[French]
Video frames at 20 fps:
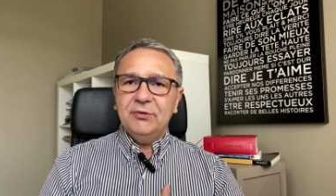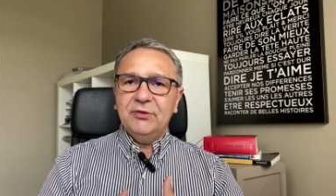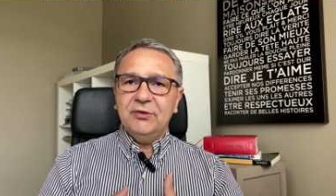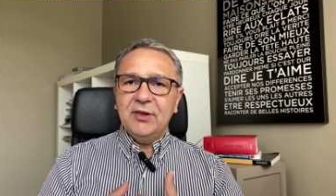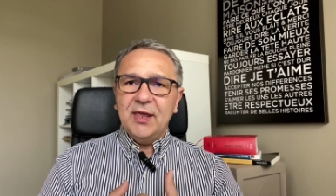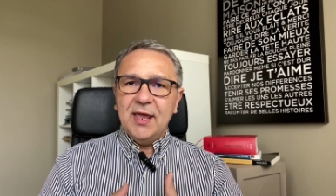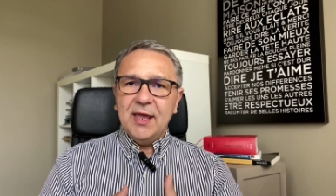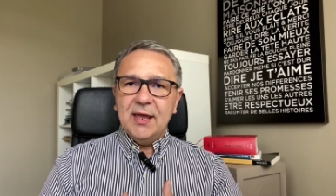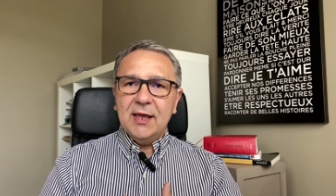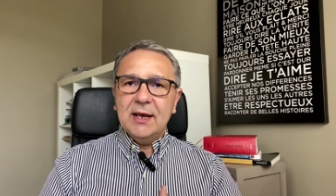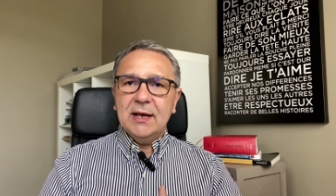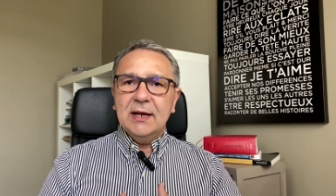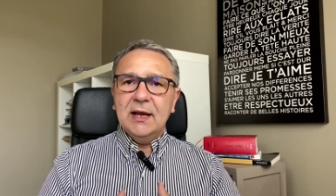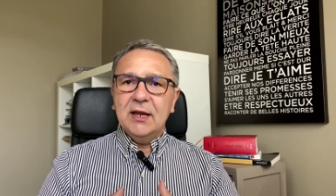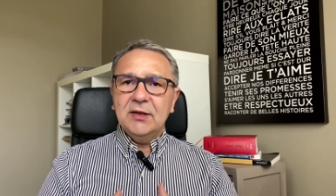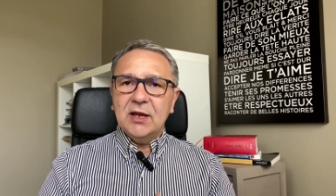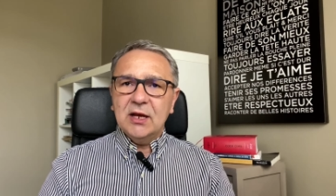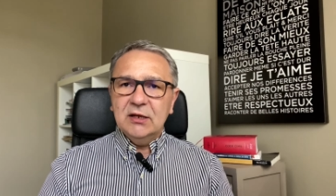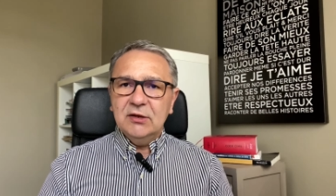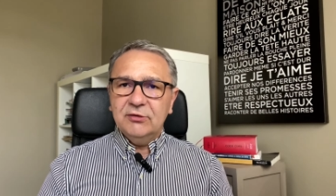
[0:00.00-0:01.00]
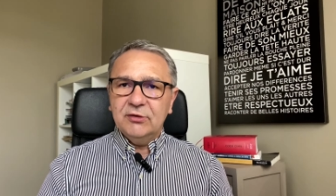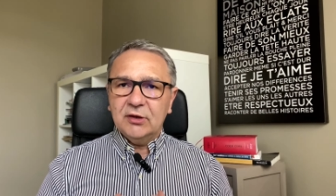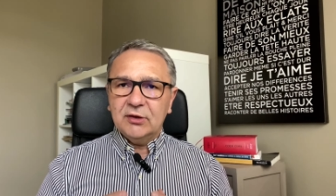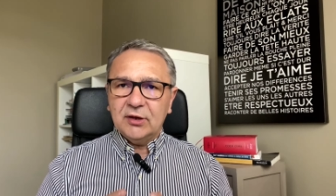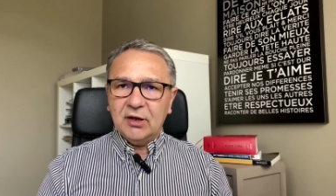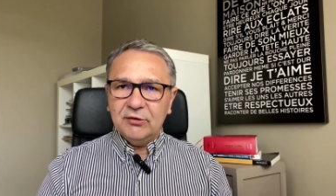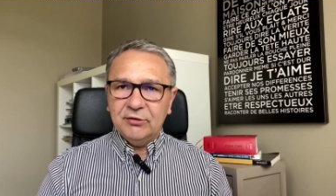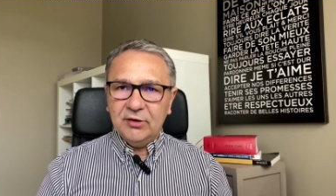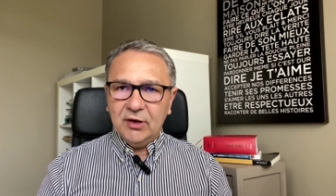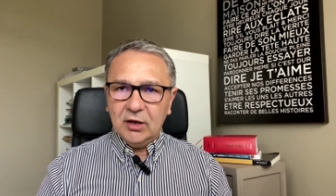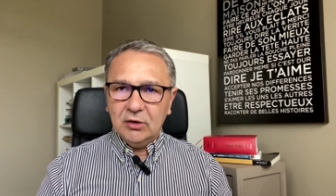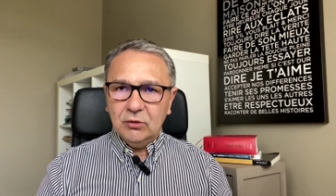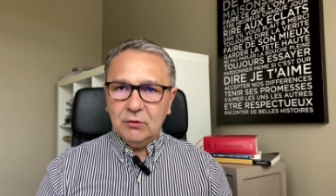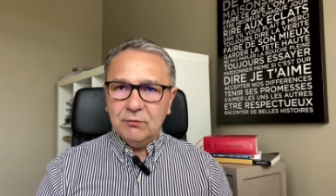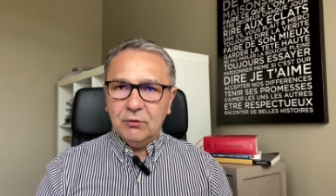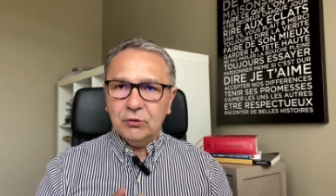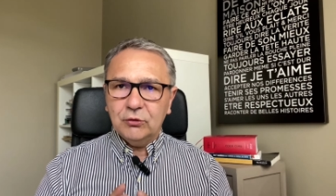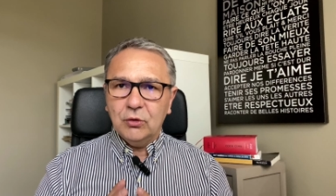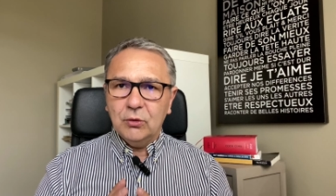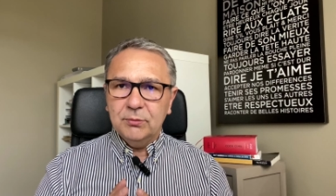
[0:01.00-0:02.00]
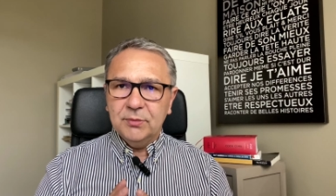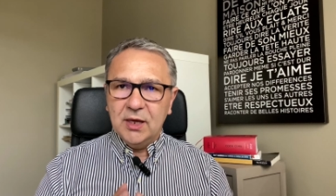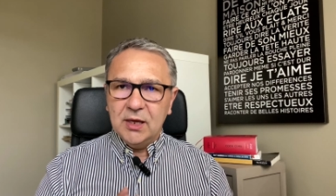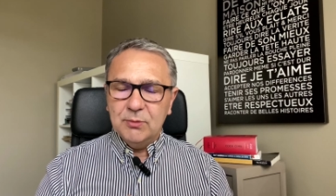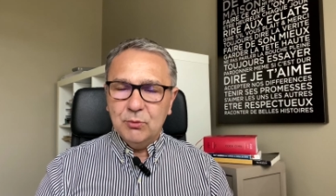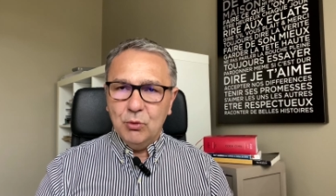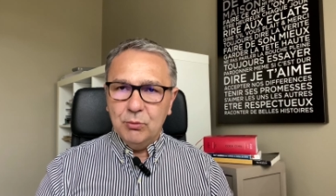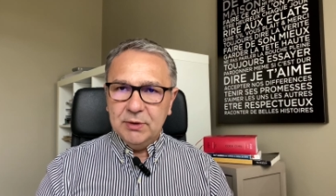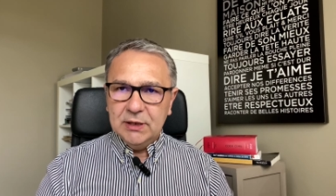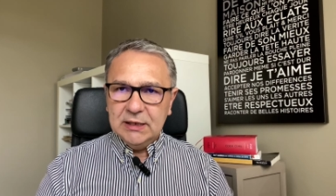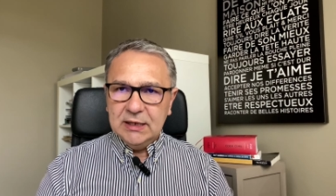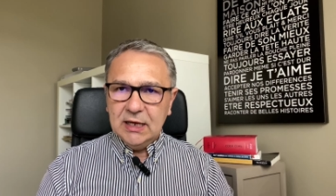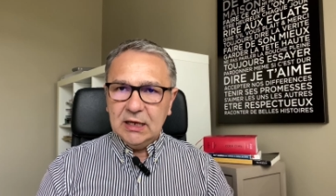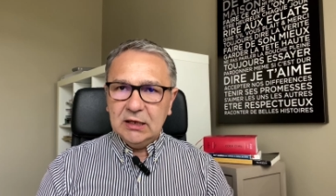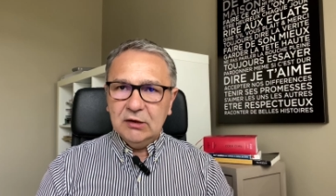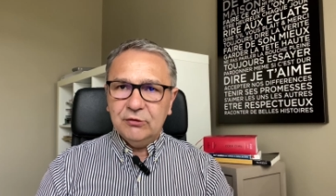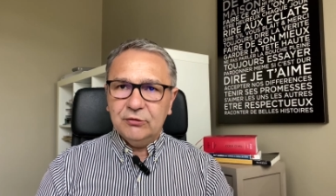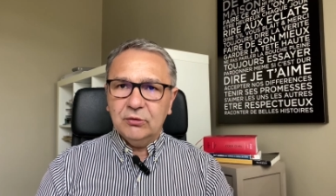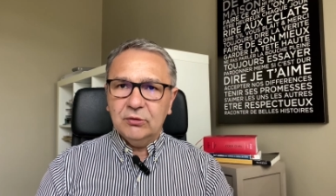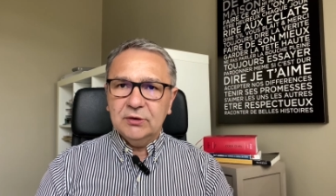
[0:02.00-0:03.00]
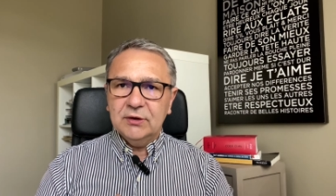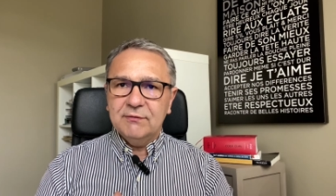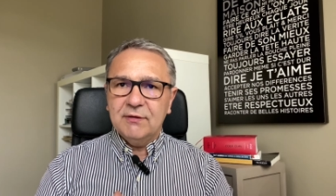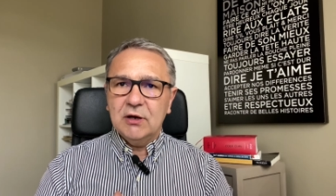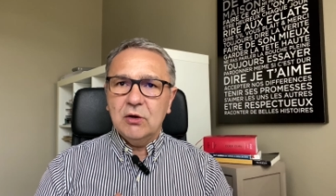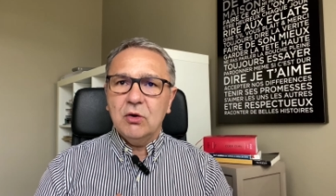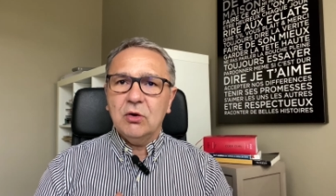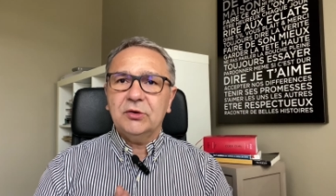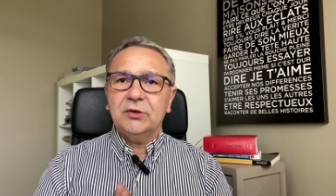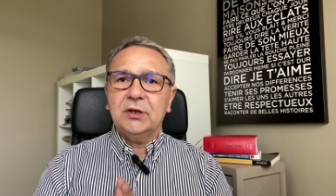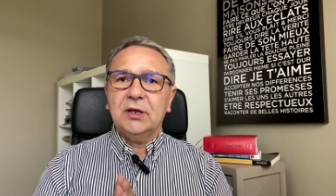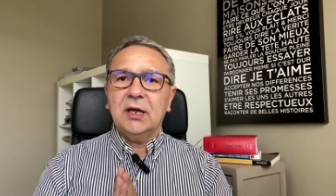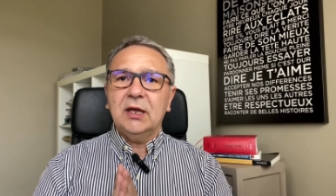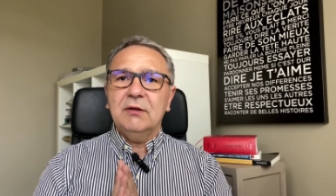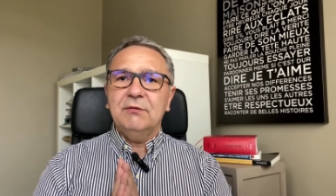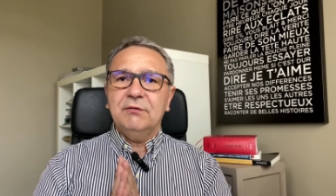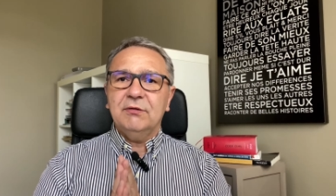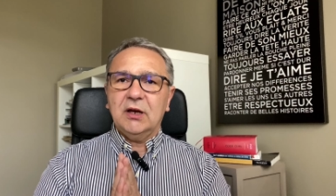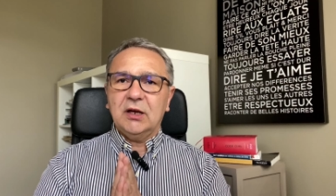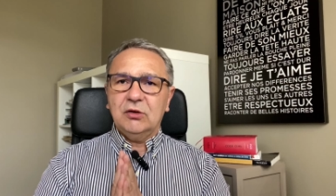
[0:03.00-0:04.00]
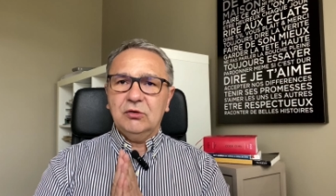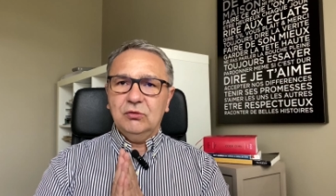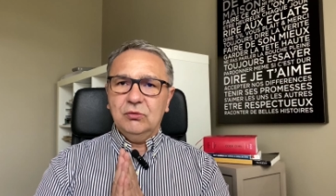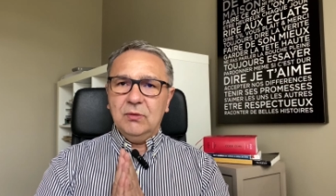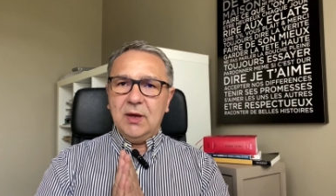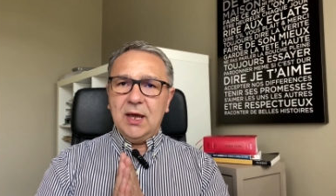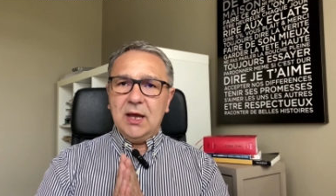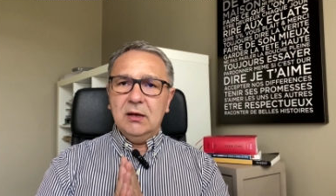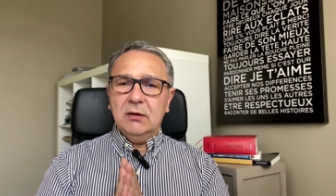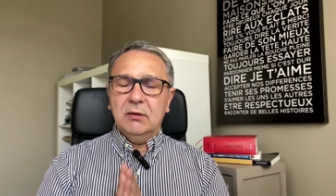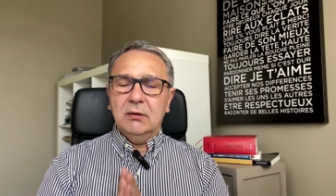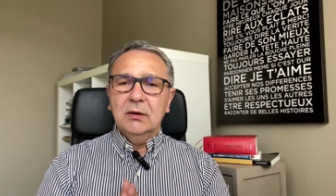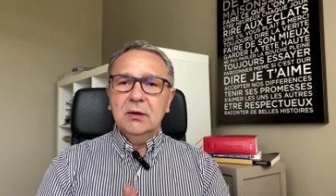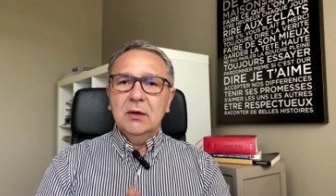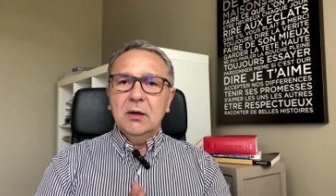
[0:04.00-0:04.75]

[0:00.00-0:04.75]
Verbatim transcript: c'est l'analyse intrinsèque de votre bien immobilier qui sont des valeurs très factuelles